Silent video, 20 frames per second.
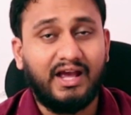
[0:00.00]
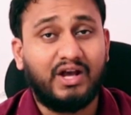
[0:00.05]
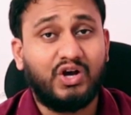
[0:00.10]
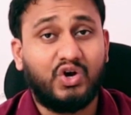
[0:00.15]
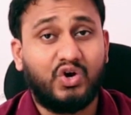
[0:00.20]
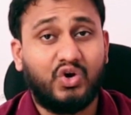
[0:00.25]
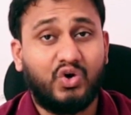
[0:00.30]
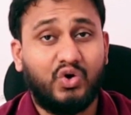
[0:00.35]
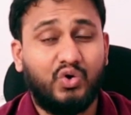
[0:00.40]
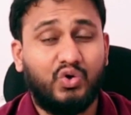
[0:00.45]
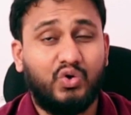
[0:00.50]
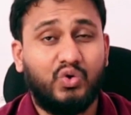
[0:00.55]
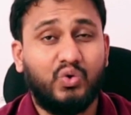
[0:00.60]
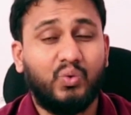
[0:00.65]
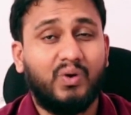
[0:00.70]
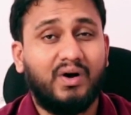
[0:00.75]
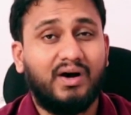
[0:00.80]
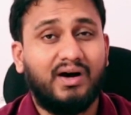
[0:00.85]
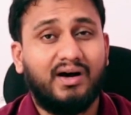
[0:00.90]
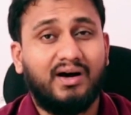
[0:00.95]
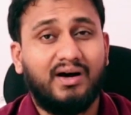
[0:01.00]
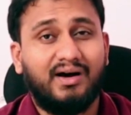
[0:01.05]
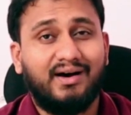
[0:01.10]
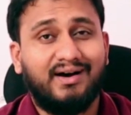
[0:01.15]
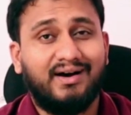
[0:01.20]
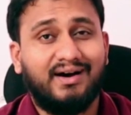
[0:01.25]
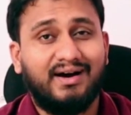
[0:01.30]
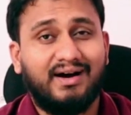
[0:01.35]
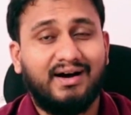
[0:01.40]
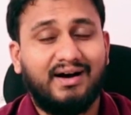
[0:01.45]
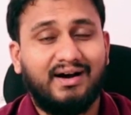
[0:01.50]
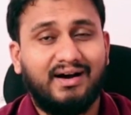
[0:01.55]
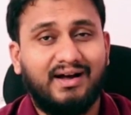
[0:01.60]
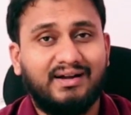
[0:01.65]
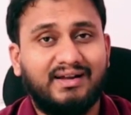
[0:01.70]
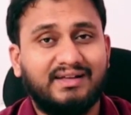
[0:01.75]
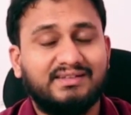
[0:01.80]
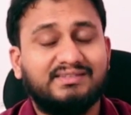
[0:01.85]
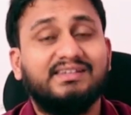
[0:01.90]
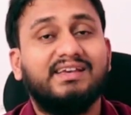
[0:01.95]
ఎక్కువ
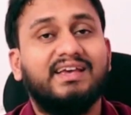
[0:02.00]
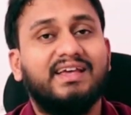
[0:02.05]
అంటే